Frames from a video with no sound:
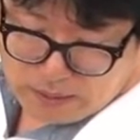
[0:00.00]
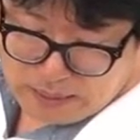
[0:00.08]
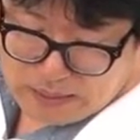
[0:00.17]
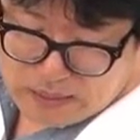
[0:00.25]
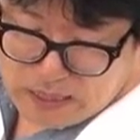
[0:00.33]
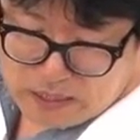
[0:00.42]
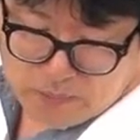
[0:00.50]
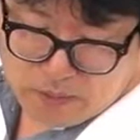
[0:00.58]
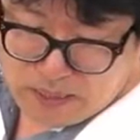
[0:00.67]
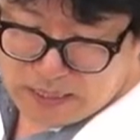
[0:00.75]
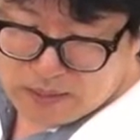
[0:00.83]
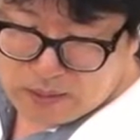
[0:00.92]
다시 20년.
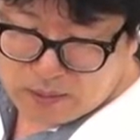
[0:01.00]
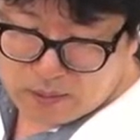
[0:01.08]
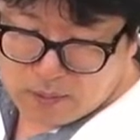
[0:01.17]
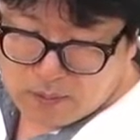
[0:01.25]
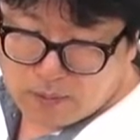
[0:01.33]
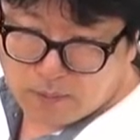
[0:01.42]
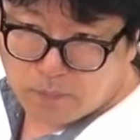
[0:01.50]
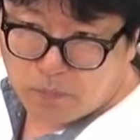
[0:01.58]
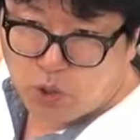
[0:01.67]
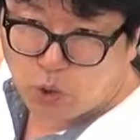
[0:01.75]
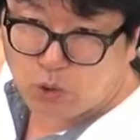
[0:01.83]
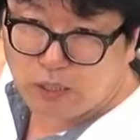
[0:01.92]
다시.
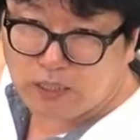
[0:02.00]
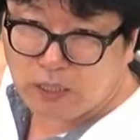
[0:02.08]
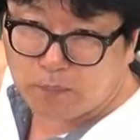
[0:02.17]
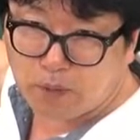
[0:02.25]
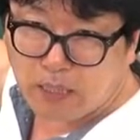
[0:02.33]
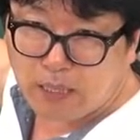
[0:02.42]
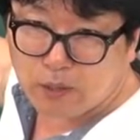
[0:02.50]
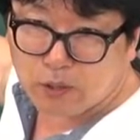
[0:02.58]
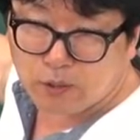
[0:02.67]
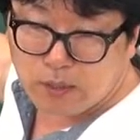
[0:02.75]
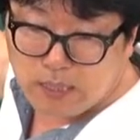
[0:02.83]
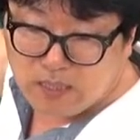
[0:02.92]
미워도 다시 한 번.
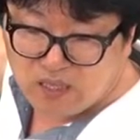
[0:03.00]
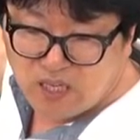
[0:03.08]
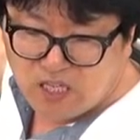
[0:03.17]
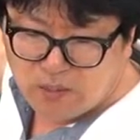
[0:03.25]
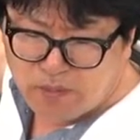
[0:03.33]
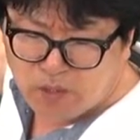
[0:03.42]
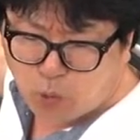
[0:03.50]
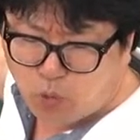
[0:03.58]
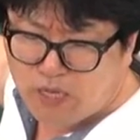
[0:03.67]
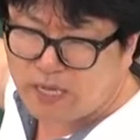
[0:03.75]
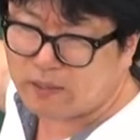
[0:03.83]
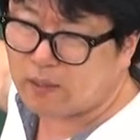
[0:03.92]
알겠죠? 20년이 또
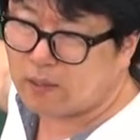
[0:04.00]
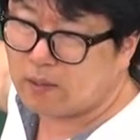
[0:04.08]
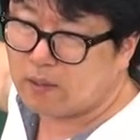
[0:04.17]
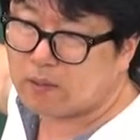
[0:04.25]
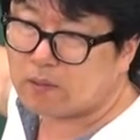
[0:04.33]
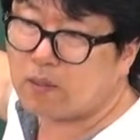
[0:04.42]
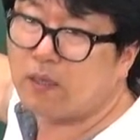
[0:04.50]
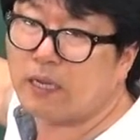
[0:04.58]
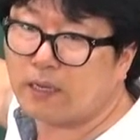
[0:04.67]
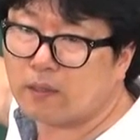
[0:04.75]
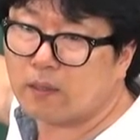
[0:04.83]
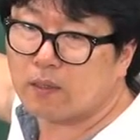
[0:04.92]
올려야 돼.
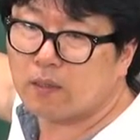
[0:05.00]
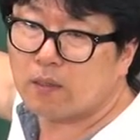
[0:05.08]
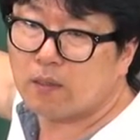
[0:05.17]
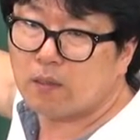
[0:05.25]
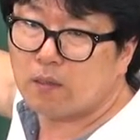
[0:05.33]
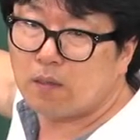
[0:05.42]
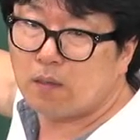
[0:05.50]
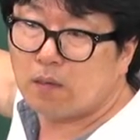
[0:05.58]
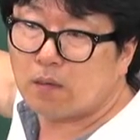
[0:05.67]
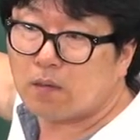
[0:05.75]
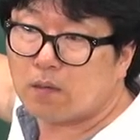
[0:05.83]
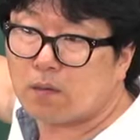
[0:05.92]
그래야 돼.
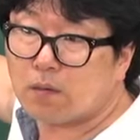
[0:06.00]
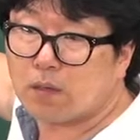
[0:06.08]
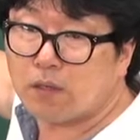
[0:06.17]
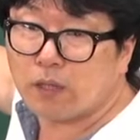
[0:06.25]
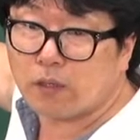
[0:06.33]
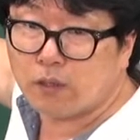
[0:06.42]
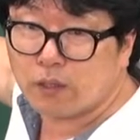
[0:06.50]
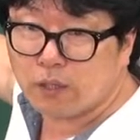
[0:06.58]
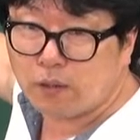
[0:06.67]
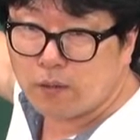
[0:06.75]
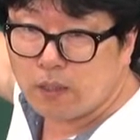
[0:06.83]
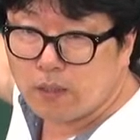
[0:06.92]
그런데
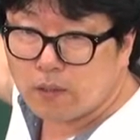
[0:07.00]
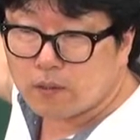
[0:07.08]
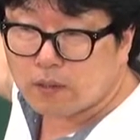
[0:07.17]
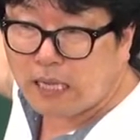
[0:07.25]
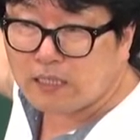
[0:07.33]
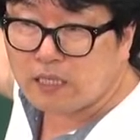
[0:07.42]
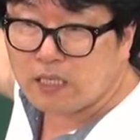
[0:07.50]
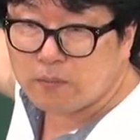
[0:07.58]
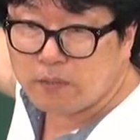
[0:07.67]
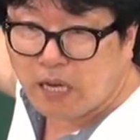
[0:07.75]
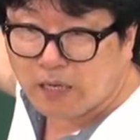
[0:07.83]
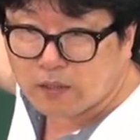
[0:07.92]
그런데요. 다시
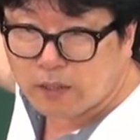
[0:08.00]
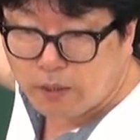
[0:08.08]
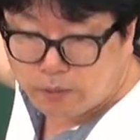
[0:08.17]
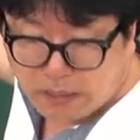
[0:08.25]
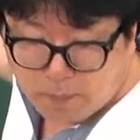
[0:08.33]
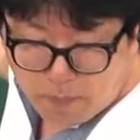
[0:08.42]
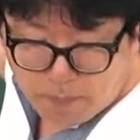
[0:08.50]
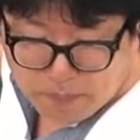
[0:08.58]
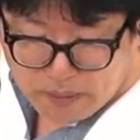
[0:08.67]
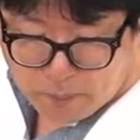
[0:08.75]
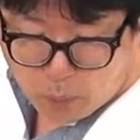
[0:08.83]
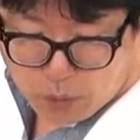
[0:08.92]
20년 가기 전에요. 3번 봐봐.
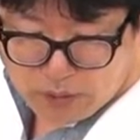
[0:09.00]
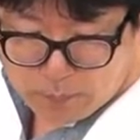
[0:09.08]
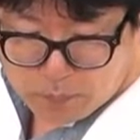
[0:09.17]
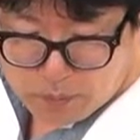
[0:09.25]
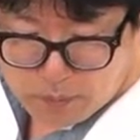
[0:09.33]
3번 위에 3번.